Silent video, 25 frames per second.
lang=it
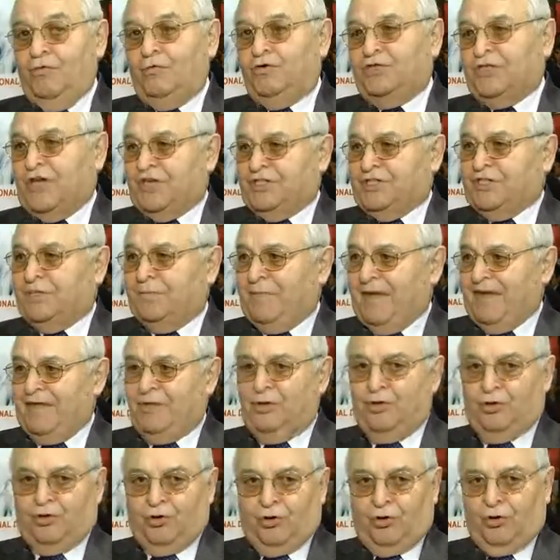un
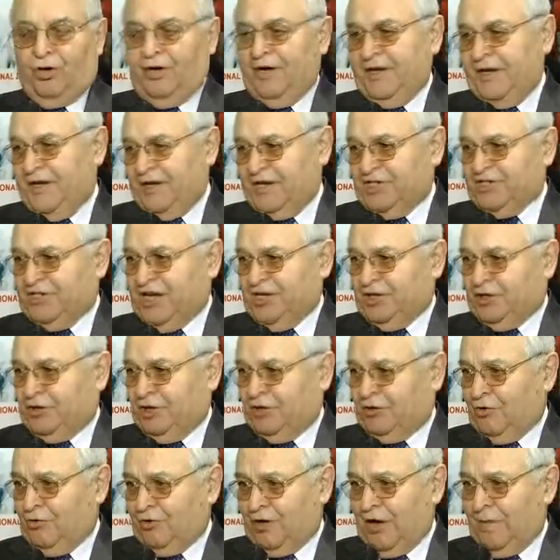giacimento
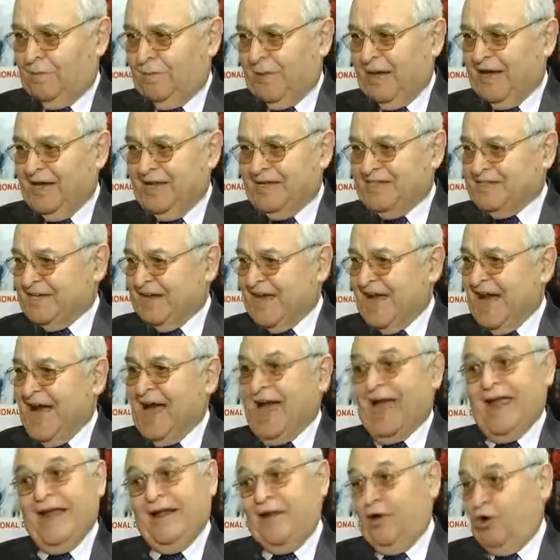energetico che il Paese
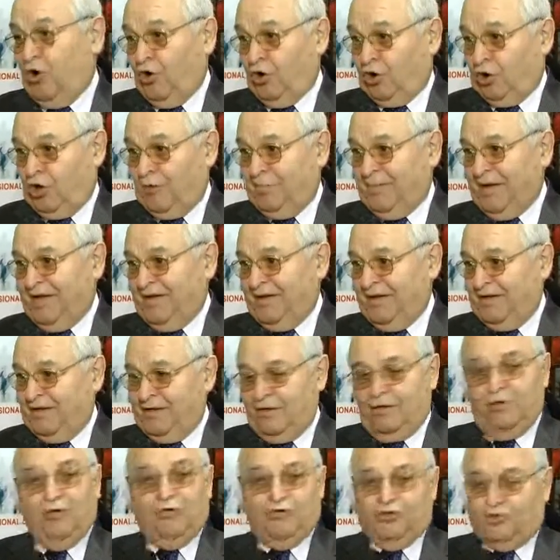ha enorme,
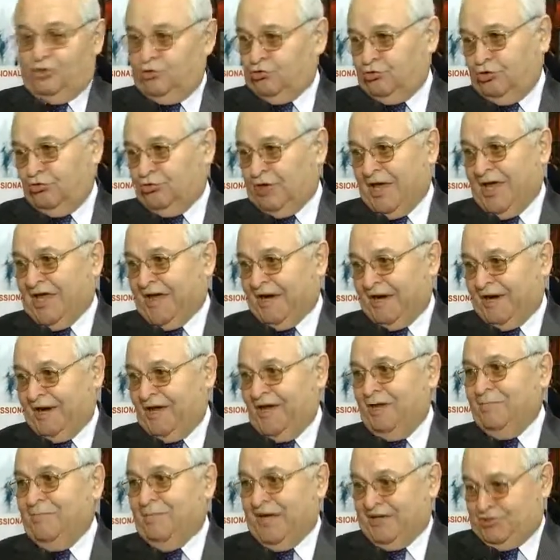non
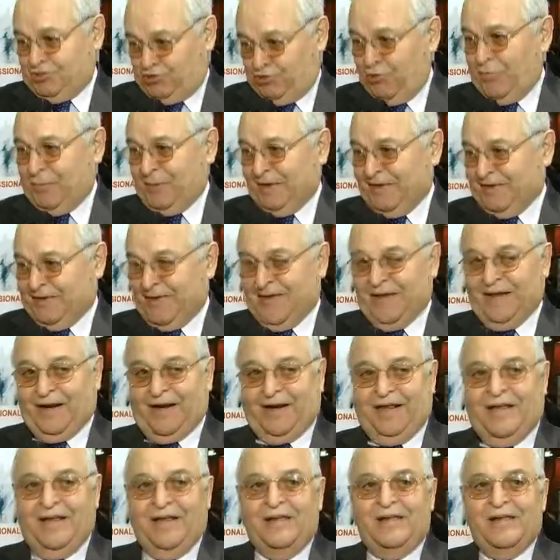sottoterra ma sopra
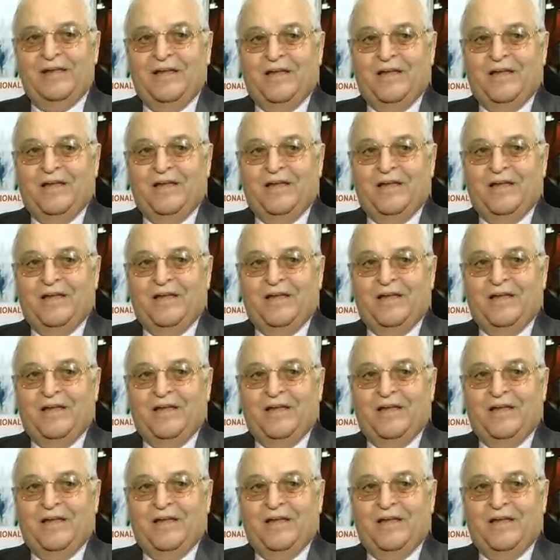terra,